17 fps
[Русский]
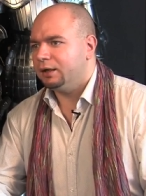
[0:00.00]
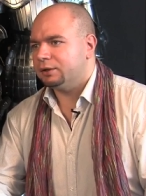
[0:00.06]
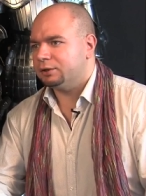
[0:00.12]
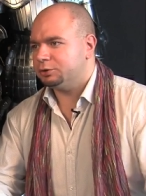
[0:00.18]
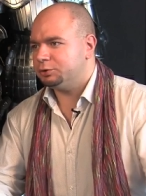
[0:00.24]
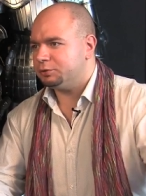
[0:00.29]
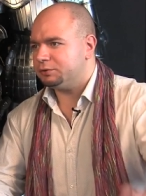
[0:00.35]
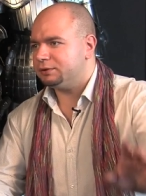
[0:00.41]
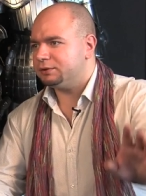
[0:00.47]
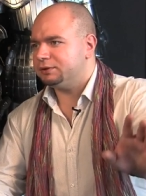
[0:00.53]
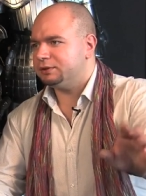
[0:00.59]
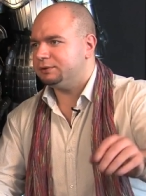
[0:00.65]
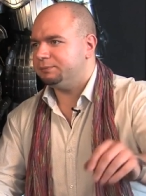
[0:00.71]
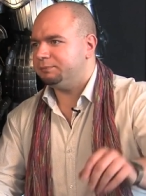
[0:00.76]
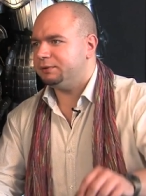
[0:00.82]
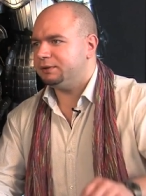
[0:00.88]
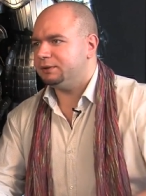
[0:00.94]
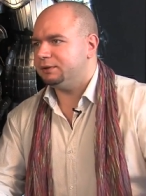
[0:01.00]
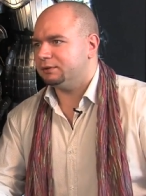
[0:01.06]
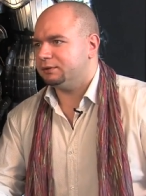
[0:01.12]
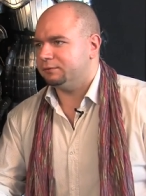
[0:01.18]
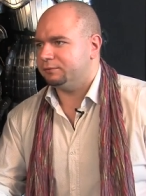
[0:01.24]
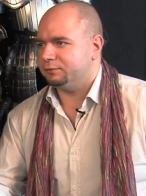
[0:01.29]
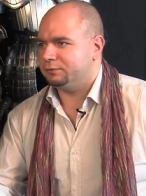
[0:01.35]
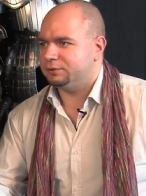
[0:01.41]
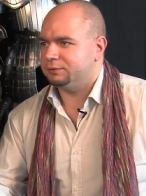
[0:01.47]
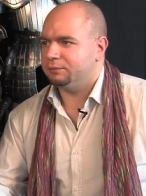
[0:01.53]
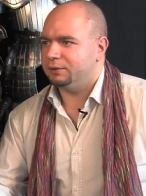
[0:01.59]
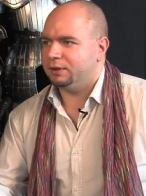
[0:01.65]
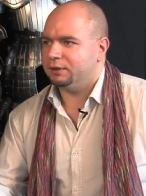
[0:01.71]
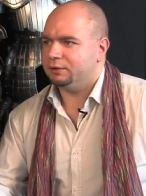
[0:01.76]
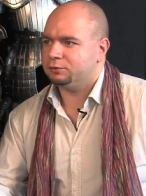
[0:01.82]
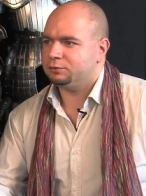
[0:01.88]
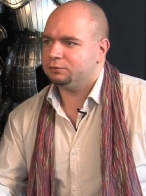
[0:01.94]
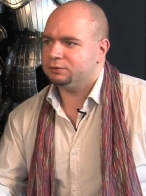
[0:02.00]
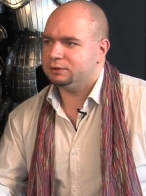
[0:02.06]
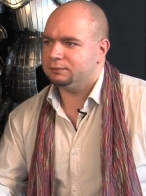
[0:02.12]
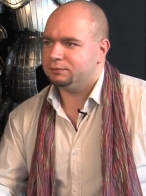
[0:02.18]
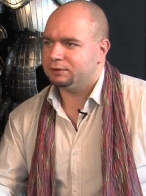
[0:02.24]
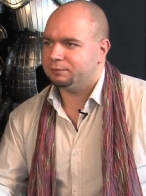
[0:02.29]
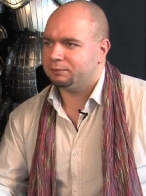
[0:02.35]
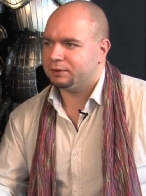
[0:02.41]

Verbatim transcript: ждете здесь пикетов у себя и судебных